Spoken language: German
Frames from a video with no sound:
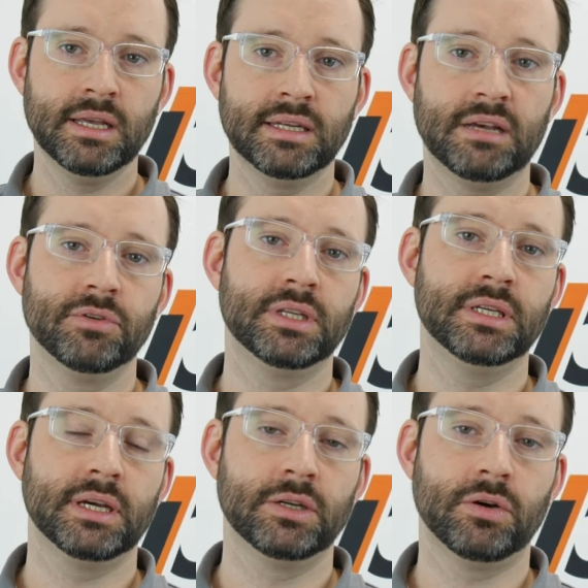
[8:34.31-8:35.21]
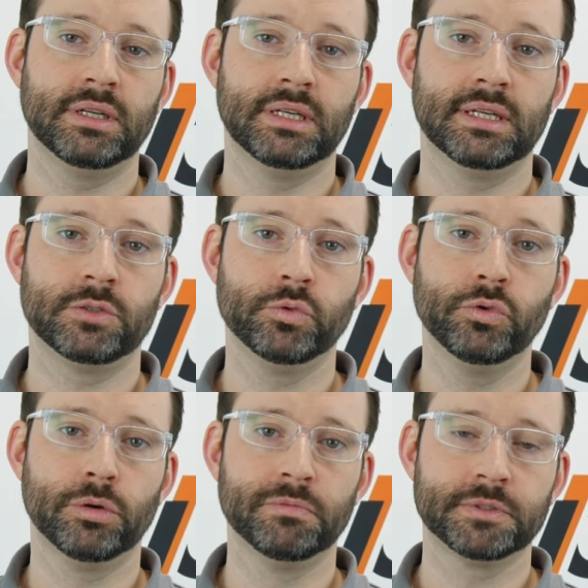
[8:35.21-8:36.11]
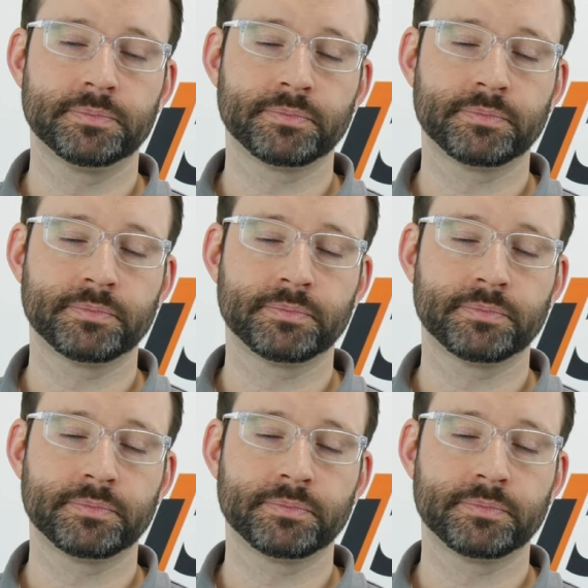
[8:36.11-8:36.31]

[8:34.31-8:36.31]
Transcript: Da wird Gira noch in der Zukunft